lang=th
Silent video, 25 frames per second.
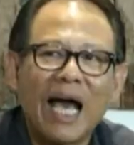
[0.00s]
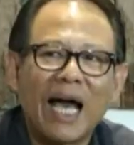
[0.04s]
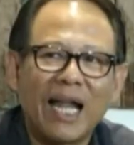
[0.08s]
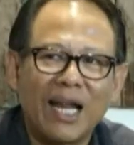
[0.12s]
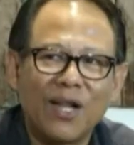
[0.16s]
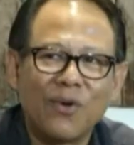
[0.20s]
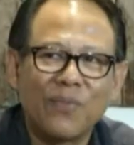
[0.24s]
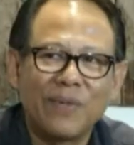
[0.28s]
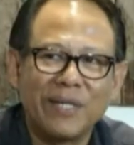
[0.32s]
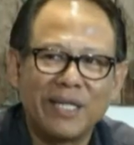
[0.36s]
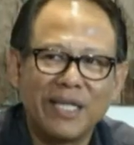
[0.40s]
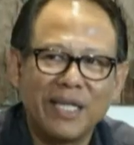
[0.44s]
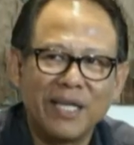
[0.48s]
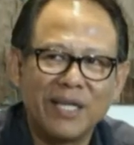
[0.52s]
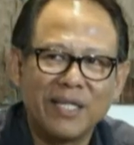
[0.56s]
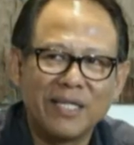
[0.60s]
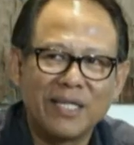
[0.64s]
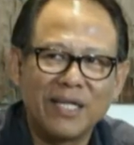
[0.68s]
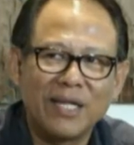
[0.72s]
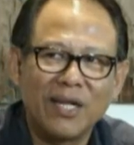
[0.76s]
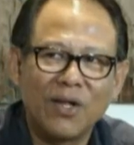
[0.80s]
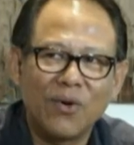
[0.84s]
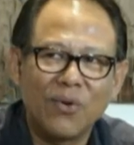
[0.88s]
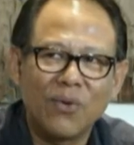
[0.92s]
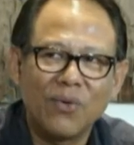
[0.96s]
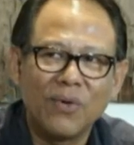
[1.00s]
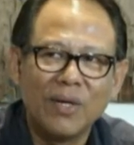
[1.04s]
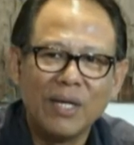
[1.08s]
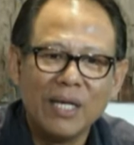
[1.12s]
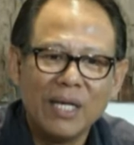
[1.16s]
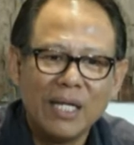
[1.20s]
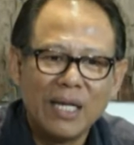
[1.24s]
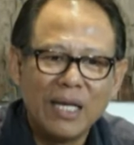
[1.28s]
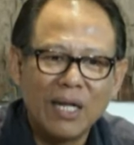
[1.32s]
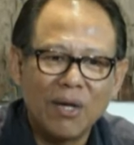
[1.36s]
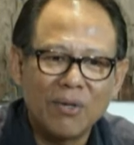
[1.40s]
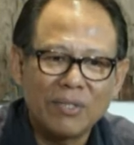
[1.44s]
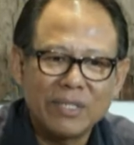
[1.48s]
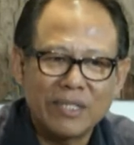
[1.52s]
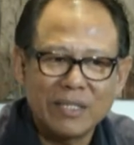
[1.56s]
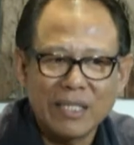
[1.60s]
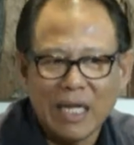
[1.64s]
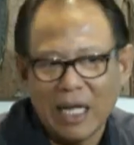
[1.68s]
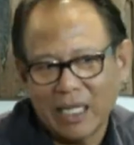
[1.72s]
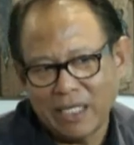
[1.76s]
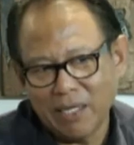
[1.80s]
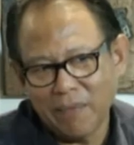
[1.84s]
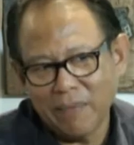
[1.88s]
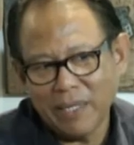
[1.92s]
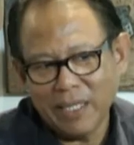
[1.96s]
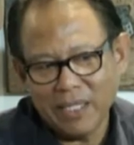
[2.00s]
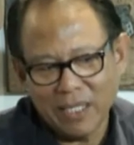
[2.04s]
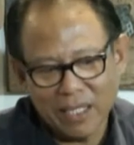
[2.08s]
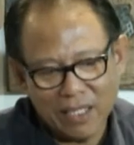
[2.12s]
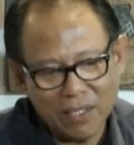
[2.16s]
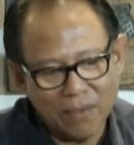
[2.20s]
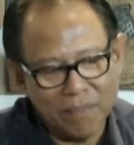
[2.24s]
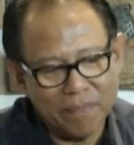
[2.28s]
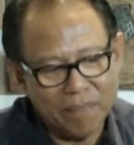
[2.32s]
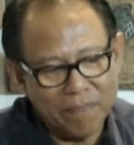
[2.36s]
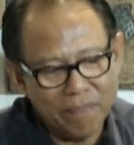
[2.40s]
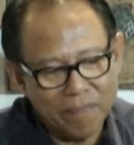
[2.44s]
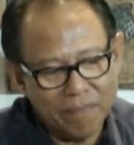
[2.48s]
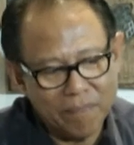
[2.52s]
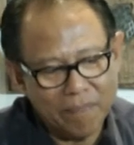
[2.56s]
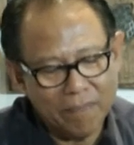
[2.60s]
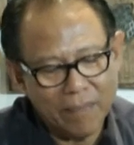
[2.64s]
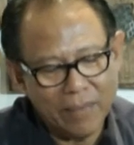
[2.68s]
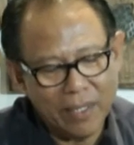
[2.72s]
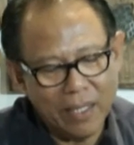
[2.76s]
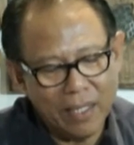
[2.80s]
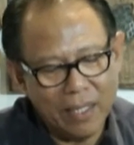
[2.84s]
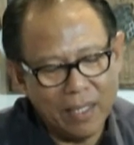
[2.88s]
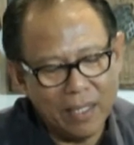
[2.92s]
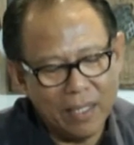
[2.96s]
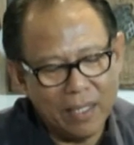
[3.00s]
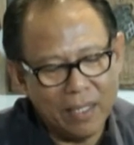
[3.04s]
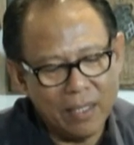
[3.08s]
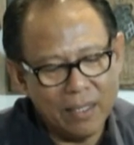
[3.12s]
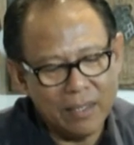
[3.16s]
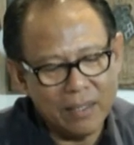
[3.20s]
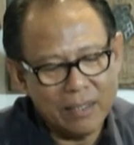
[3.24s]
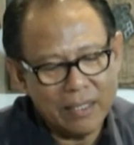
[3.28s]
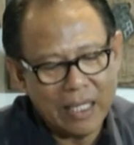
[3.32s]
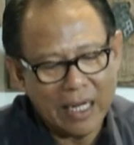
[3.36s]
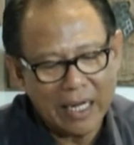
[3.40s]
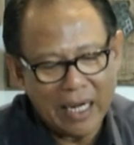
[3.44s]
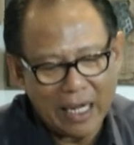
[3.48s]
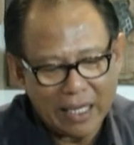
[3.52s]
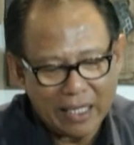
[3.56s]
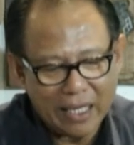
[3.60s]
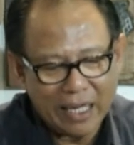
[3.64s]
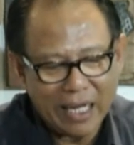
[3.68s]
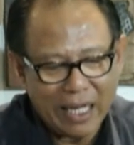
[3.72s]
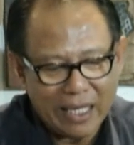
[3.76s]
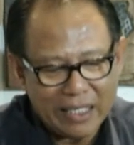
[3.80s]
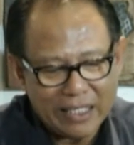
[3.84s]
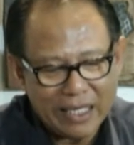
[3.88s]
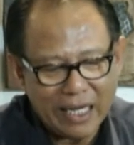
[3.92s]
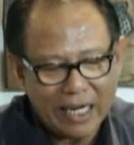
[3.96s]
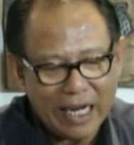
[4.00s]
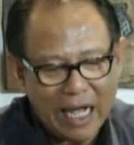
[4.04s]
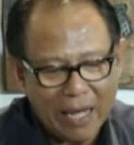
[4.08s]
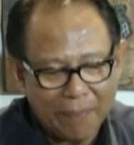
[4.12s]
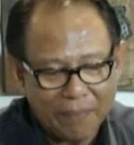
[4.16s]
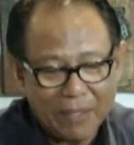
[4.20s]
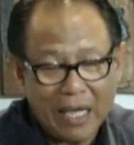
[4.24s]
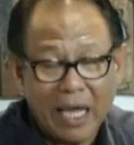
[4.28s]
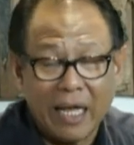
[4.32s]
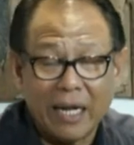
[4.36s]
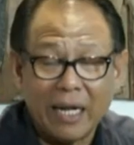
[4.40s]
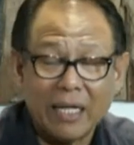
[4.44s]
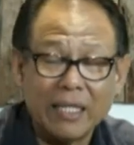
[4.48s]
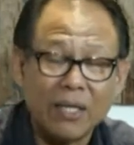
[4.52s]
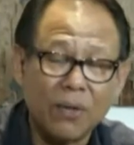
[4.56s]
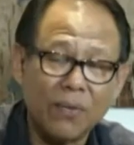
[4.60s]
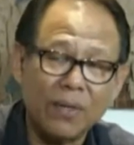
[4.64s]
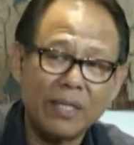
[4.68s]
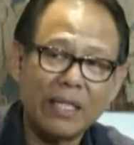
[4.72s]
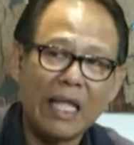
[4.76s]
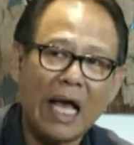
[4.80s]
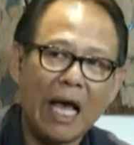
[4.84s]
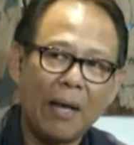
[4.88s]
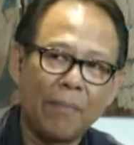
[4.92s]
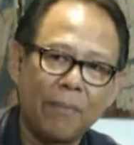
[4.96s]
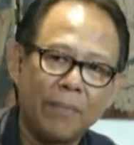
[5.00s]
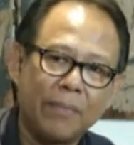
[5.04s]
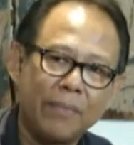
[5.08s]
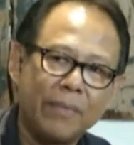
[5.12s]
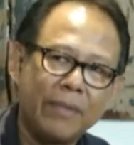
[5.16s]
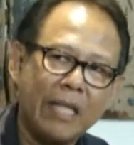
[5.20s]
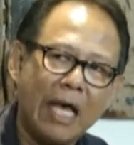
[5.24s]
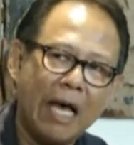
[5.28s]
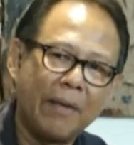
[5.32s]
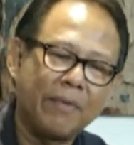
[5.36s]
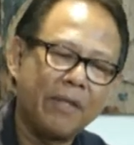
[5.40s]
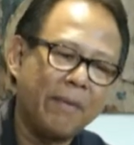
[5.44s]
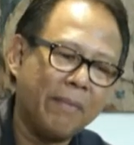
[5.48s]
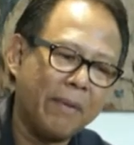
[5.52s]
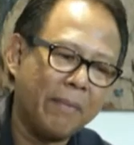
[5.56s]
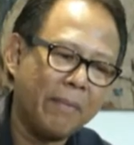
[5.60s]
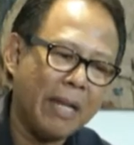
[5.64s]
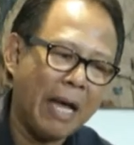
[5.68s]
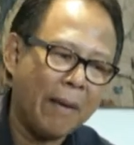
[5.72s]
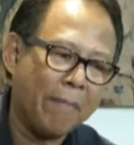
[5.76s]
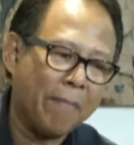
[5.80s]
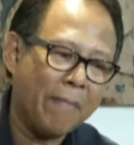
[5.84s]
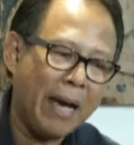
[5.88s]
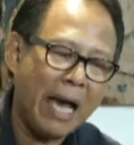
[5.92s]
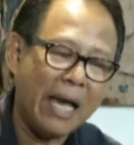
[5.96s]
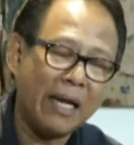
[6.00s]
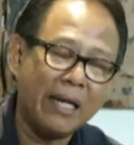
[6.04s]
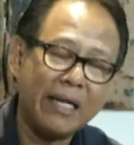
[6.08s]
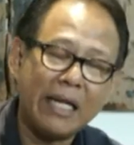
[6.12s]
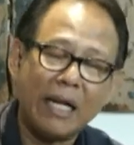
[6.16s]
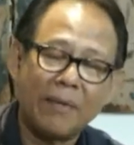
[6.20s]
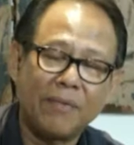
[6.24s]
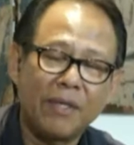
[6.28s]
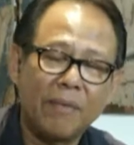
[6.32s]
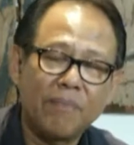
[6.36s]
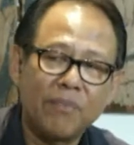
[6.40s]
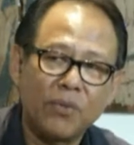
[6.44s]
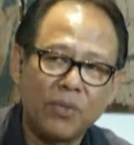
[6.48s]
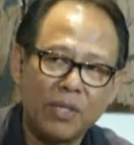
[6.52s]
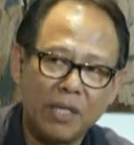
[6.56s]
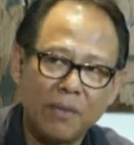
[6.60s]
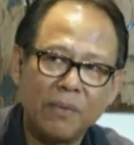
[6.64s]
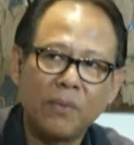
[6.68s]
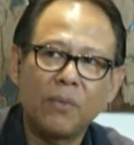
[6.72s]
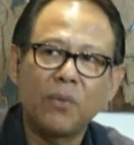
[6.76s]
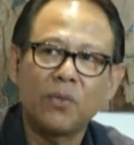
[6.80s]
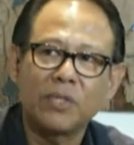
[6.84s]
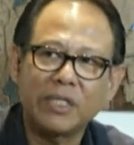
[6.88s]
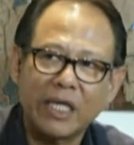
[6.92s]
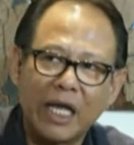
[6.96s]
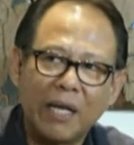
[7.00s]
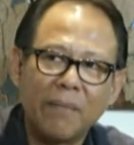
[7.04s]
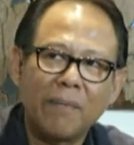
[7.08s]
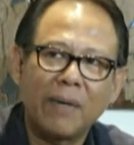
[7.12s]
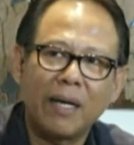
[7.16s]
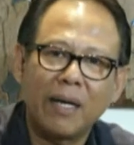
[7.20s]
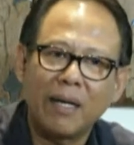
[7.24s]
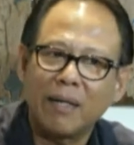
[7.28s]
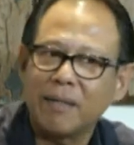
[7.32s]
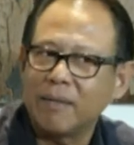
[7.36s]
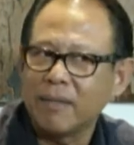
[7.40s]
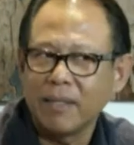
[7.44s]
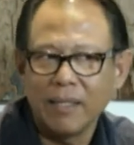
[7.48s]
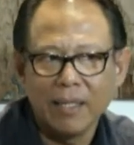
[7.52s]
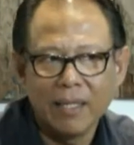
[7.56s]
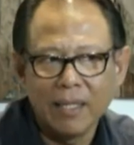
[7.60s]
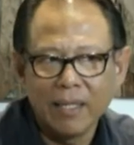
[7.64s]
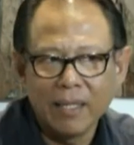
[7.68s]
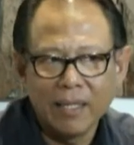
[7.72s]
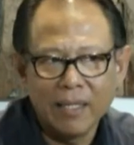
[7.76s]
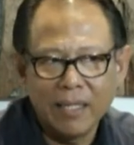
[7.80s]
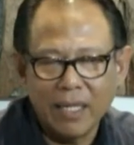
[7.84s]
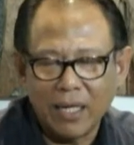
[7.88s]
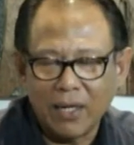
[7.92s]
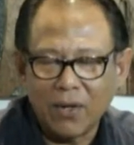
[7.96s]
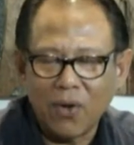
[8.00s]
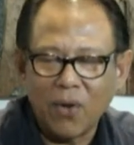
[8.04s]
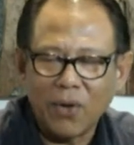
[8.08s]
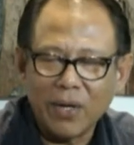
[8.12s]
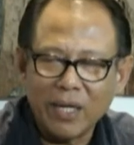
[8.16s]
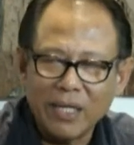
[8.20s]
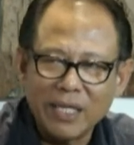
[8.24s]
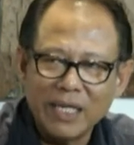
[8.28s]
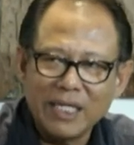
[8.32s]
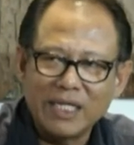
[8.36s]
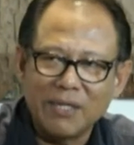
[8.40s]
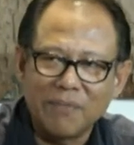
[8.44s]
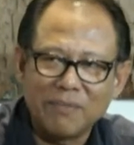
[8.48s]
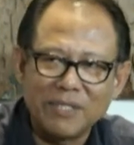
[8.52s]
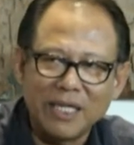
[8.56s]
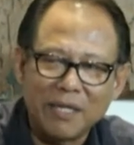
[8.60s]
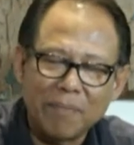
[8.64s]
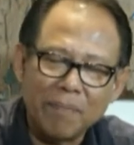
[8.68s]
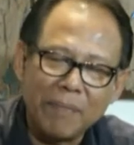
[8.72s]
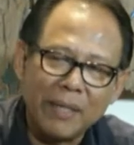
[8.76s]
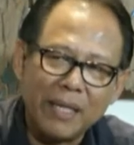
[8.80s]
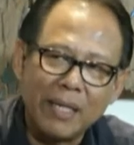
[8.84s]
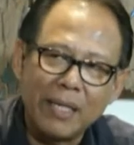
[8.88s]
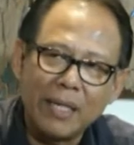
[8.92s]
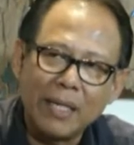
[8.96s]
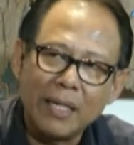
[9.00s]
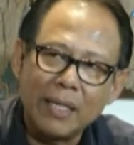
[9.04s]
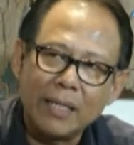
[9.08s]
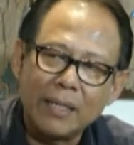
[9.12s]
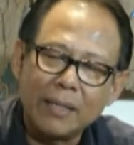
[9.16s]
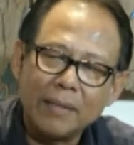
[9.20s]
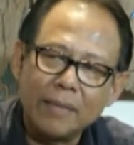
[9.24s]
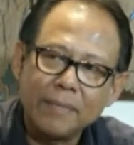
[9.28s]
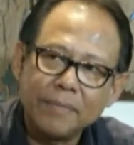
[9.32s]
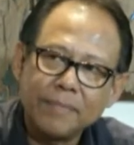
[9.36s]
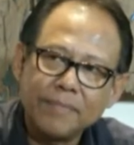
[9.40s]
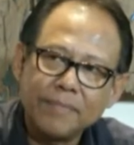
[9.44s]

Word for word: งเราพอดี ซึ่งเราเราอาจจะไม่ถึงกับถนัดกับการใช้ดาบไทยนะ แต่ว่าดาบดาบที่เป็นดาบไม้หรือดาบญี่ปุ่นนี่พี่ปูใช้มาอย่างน้อยก็ 27 ปีแสดงว่าตอนแรก